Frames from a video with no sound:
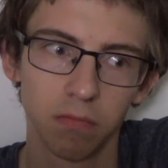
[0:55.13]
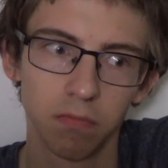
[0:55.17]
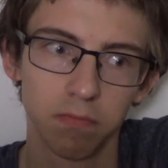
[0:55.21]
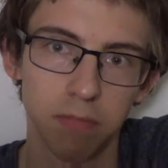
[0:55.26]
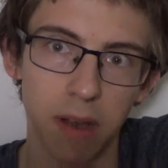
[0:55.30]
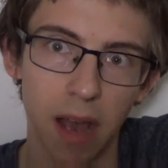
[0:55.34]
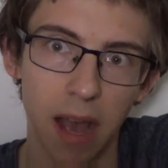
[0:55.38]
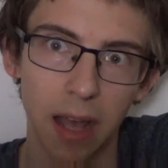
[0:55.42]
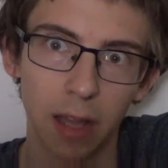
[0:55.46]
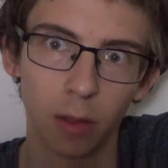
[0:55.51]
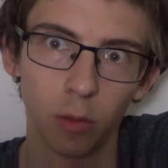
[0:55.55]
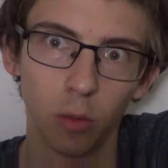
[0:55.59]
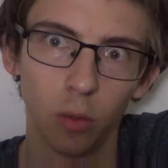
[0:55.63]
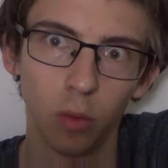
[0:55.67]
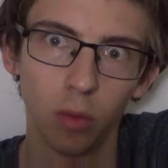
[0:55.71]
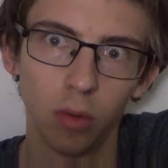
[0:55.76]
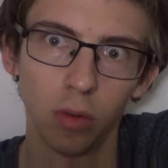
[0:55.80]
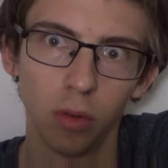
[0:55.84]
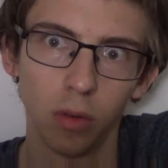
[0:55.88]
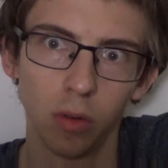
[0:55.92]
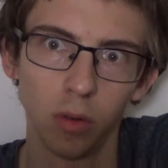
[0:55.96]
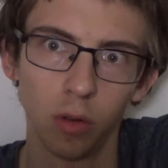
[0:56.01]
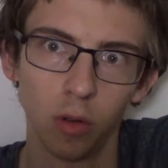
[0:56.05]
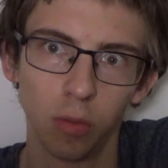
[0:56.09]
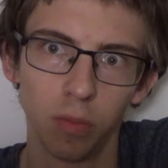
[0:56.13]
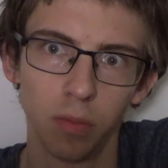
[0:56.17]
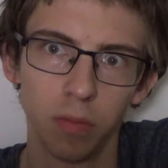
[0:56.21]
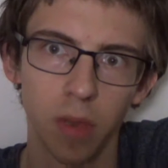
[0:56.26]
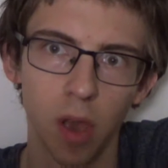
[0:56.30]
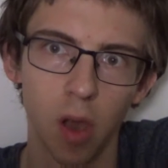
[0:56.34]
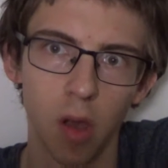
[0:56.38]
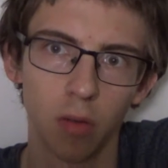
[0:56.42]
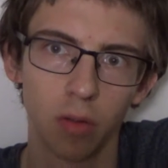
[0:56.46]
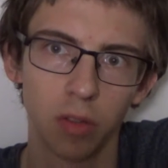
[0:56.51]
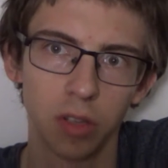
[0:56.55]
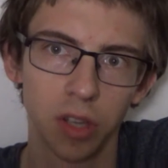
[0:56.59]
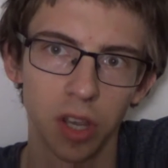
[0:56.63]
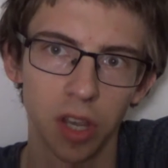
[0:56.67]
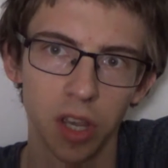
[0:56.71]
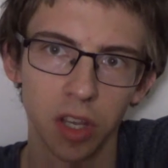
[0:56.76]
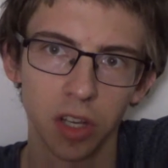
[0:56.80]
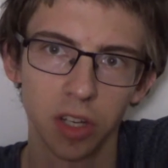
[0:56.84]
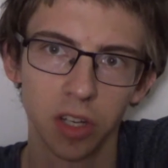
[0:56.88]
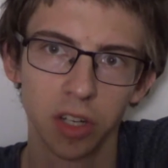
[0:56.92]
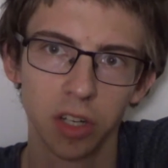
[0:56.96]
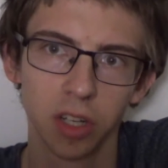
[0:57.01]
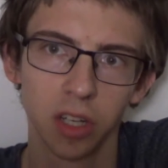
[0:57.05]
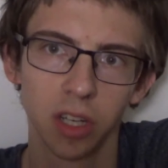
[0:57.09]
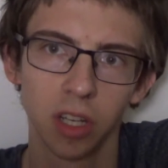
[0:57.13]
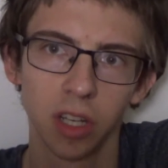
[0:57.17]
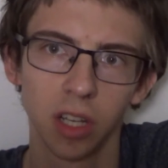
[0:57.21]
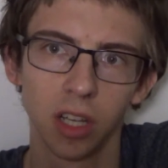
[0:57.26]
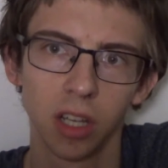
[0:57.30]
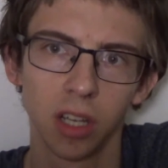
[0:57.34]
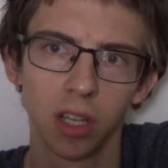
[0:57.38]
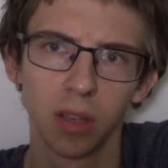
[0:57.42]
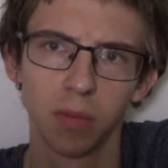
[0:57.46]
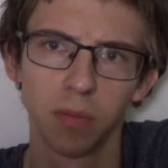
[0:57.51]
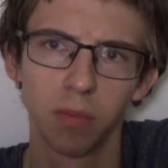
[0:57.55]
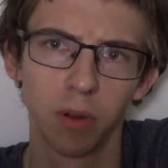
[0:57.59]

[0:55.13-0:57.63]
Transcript: padł lub miał ciężkie